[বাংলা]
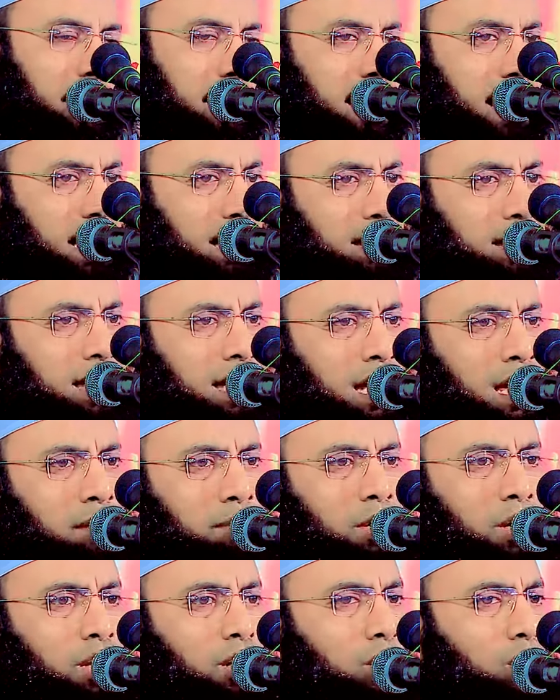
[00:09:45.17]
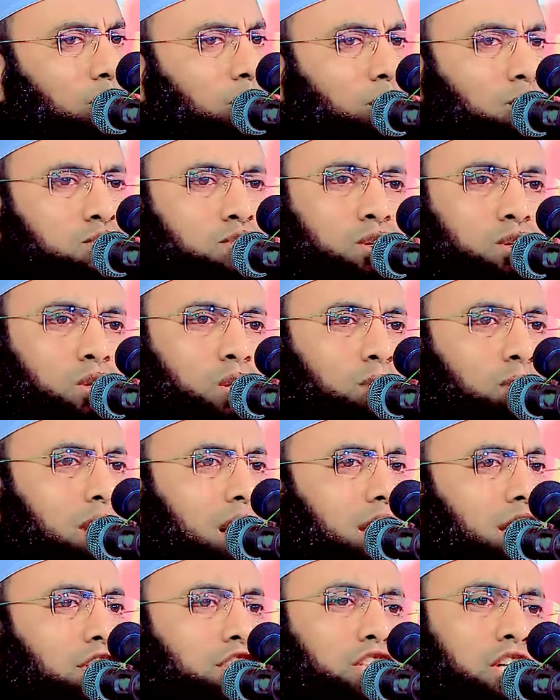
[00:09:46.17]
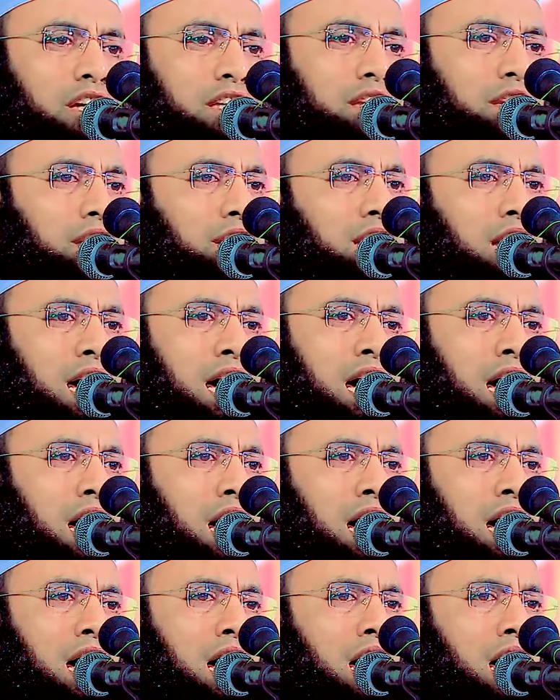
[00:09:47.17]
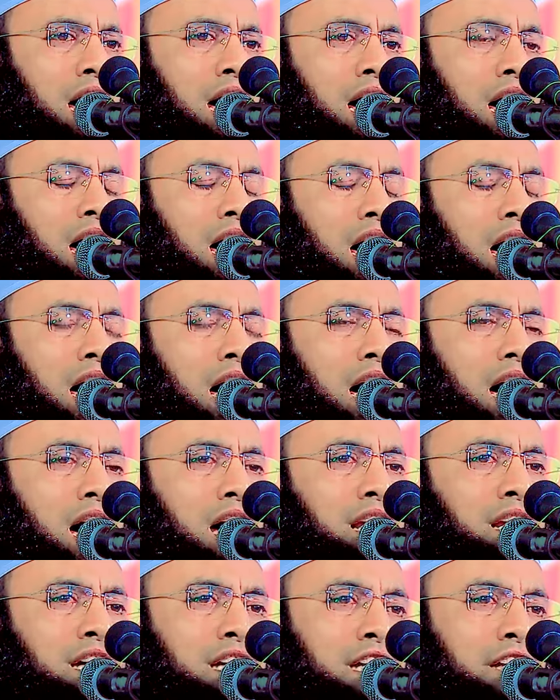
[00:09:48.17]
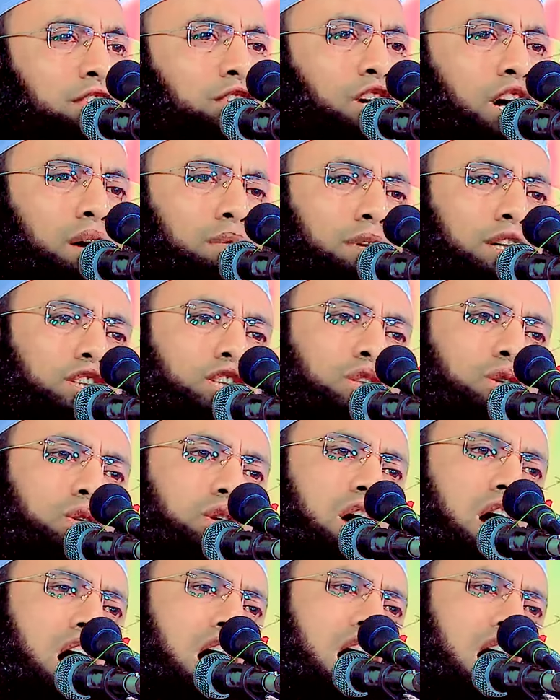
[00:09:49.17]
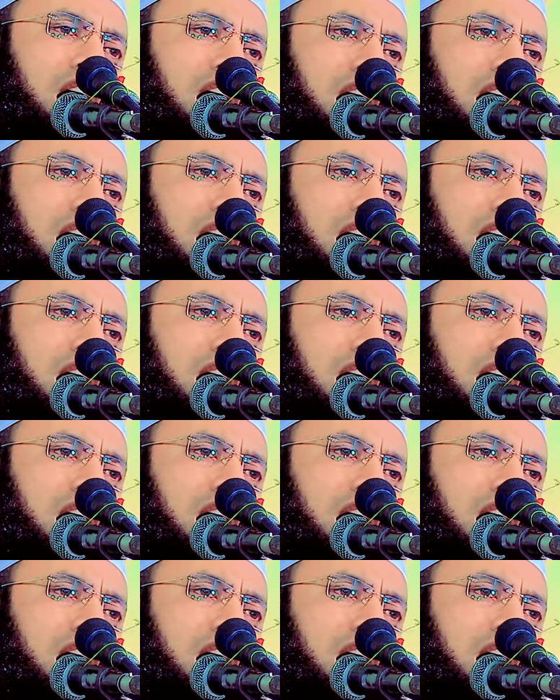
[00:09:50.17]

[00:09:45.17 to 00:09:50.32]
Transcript: ডাক দিয়া বলে ও মুসলমানের সন্তান তবে শোনা